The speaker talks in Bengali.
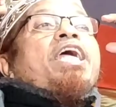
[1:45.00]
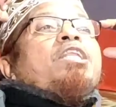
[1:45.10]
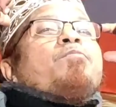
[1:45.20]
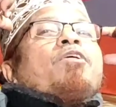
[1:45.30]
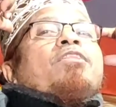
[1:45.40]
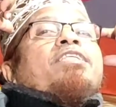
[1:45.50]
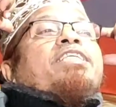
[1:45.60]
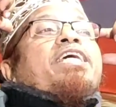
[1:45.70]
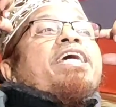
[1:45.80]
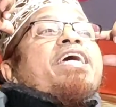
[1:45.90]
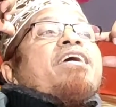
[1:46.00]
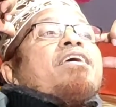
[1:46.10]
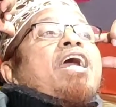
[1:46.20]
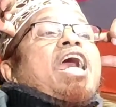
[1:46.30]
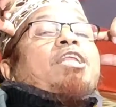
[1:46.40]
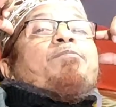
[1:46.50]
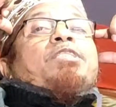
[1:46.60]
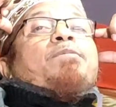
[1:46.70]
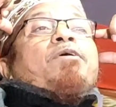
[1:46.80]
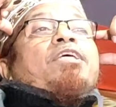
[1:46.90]
ব্রেন বলতেছে
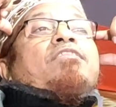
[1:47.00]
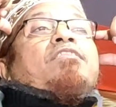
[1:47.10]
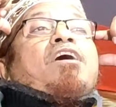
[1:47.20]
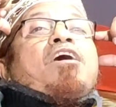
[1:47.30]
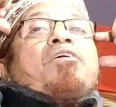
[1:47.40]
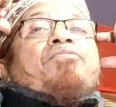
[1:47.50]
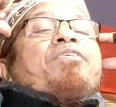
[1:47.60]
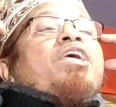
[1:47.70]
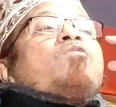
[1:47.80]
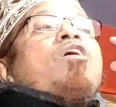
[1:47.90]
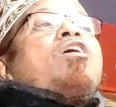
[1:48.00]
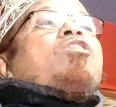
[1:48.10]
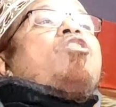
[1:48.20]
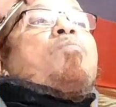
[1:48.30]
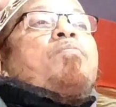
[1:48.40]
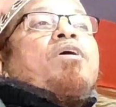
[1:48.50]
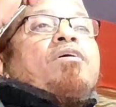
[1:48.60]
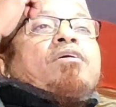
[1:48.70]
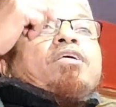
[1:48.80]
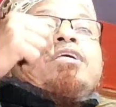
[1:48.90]
আরবিতে বলে দা ফে ওয়াহরব
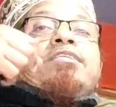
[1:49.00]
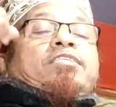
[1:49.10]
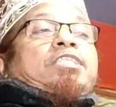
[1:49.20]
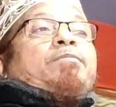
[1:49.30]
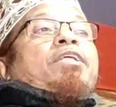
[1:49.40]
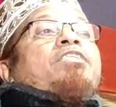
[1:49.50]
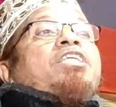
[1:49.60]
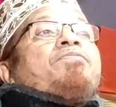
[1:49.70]
ইংরেজিতে বলে